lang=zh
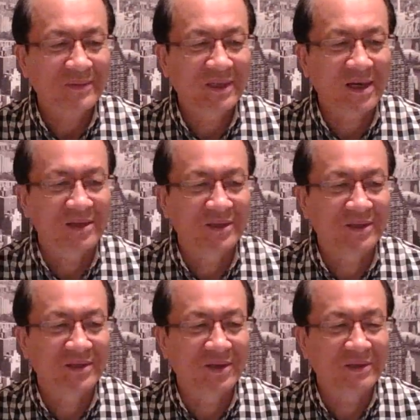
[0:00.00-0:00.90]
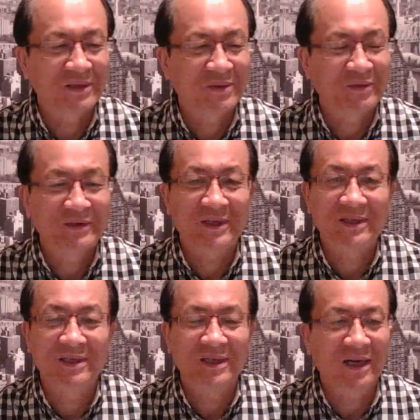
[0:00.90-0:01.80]
看到这个消息后，非常
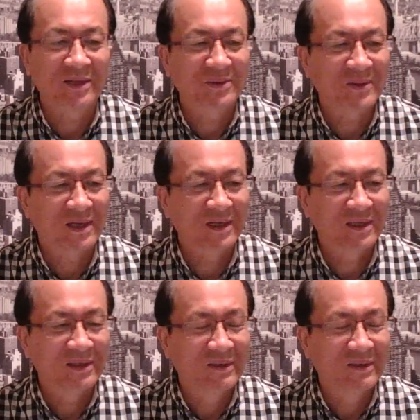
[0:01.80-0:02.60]
令人感动啊！